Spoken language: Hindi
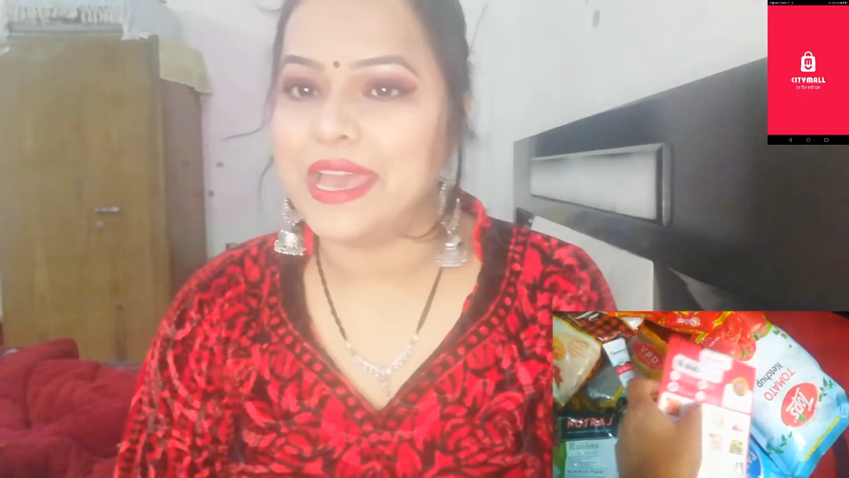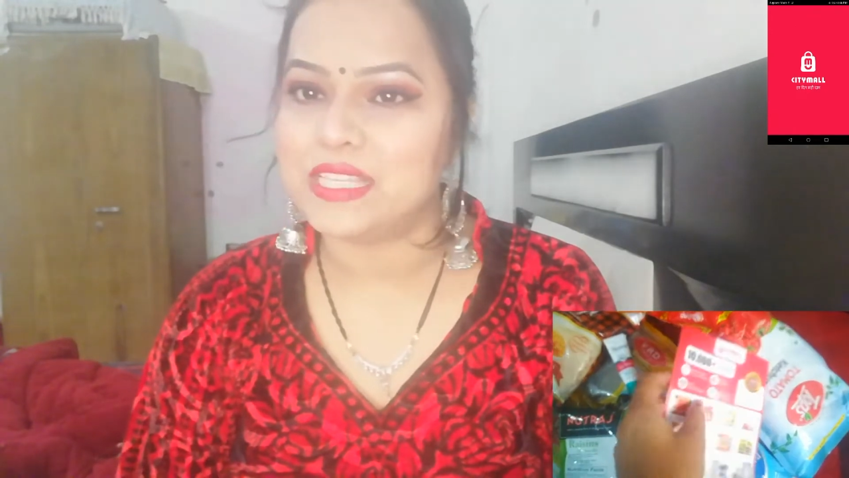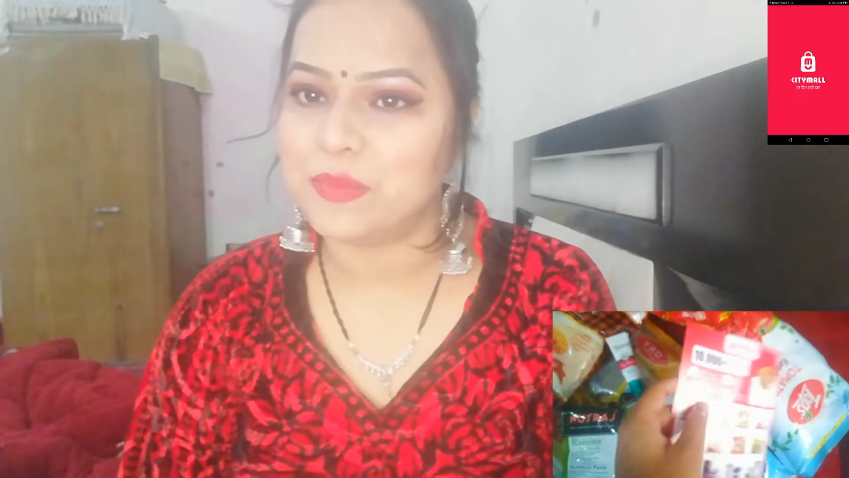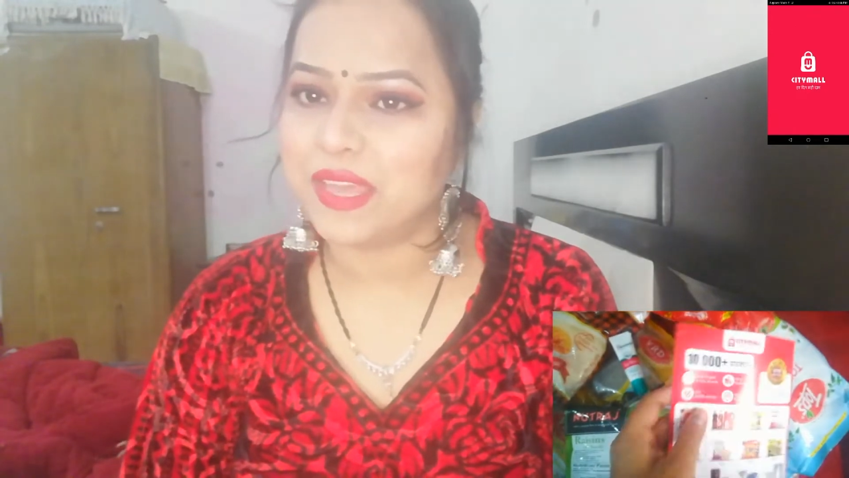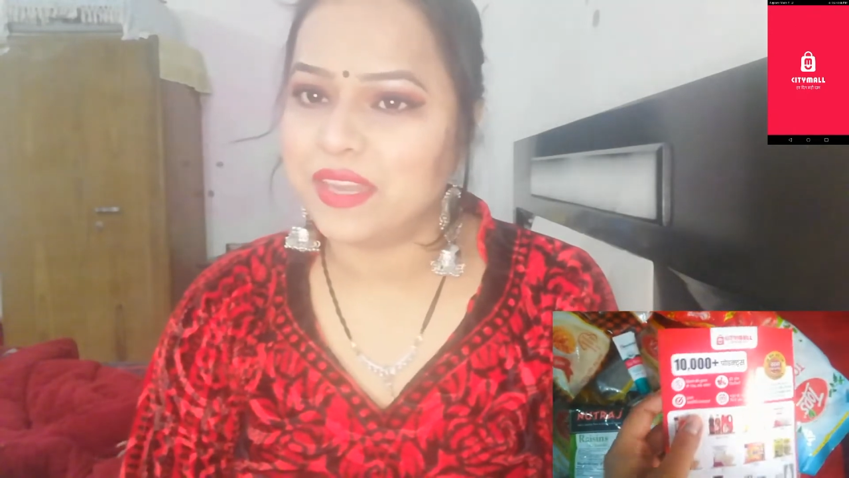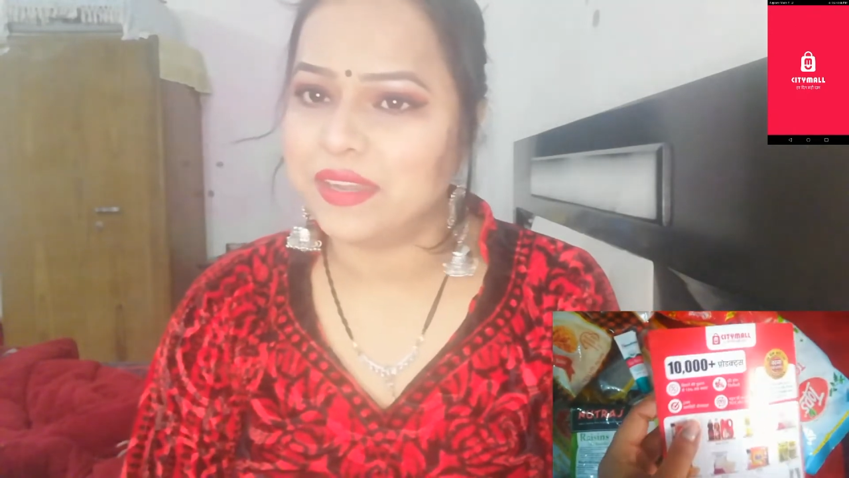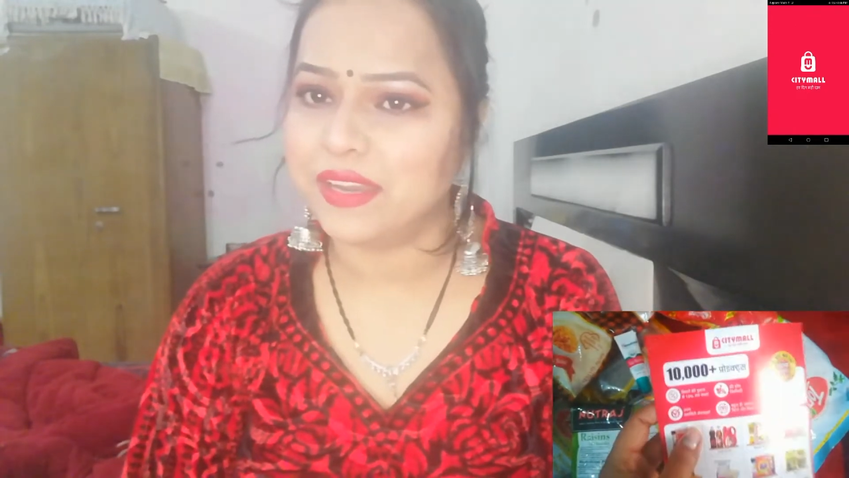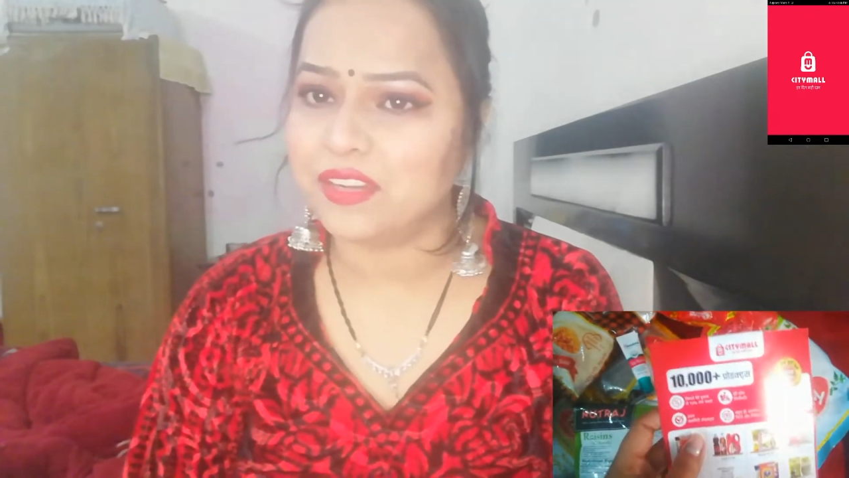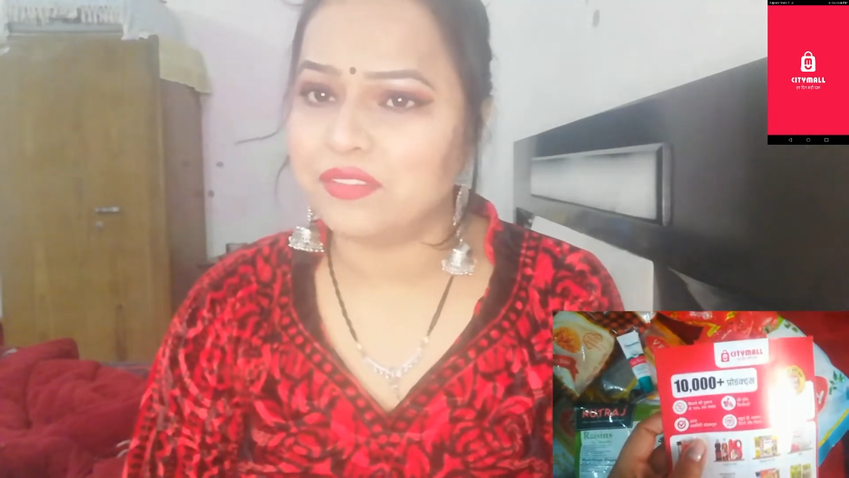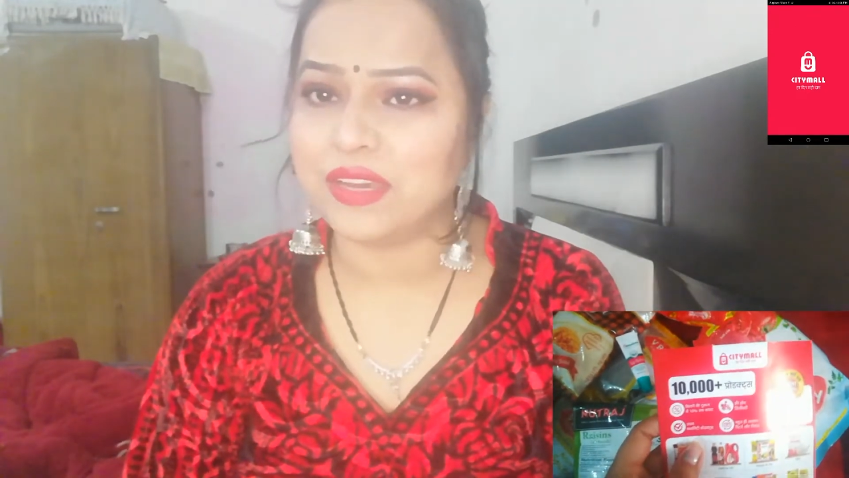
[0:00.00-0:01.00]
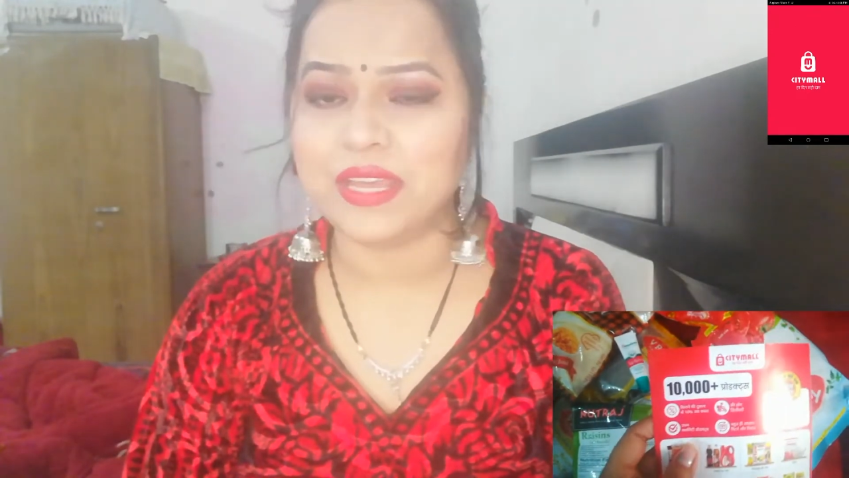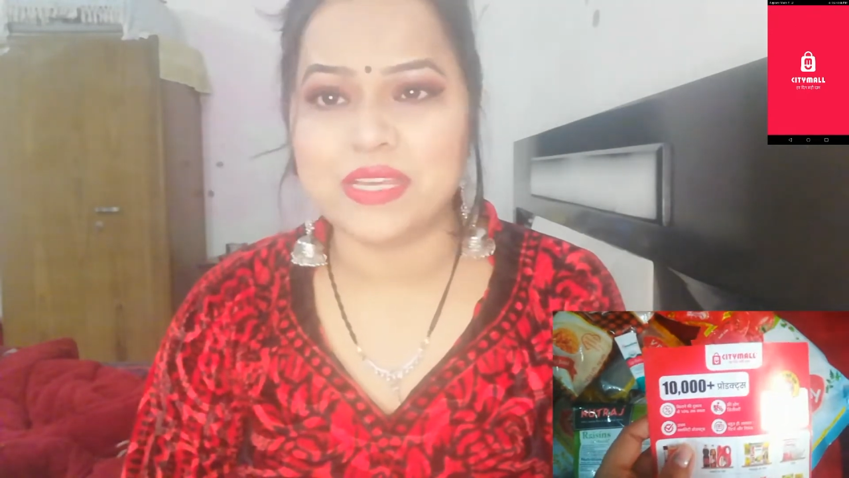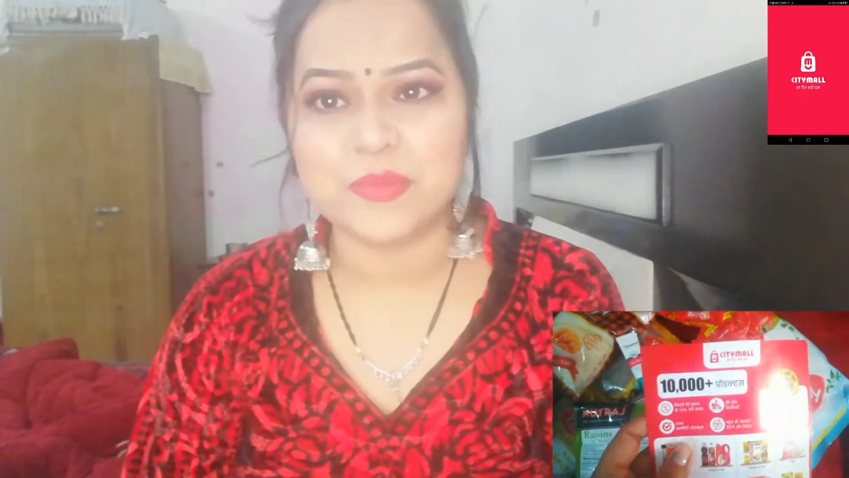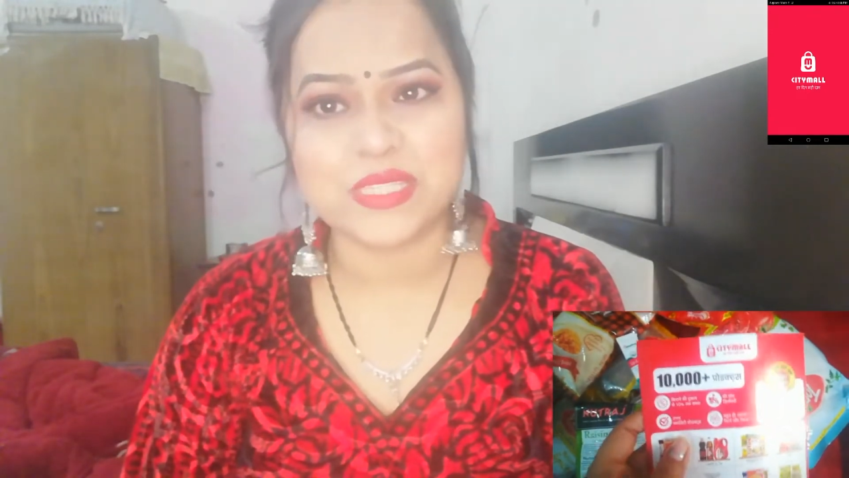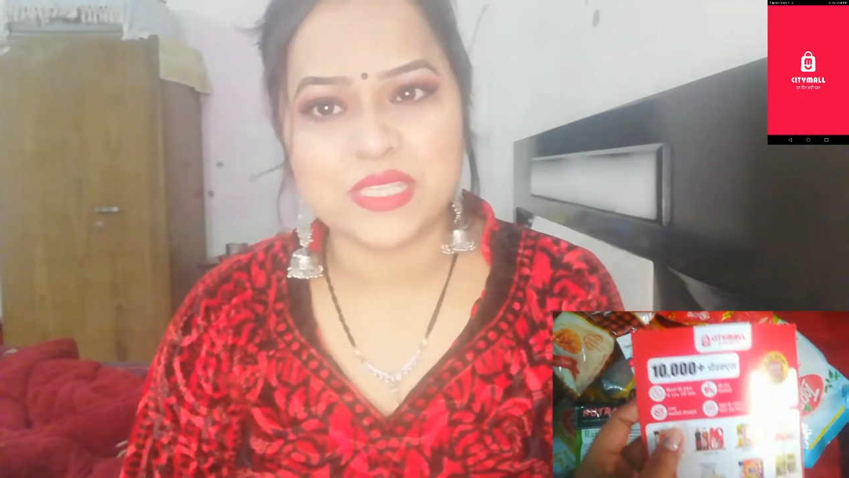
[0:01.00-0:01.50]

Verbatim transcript: एक्सपायरी डेट वगैरह भी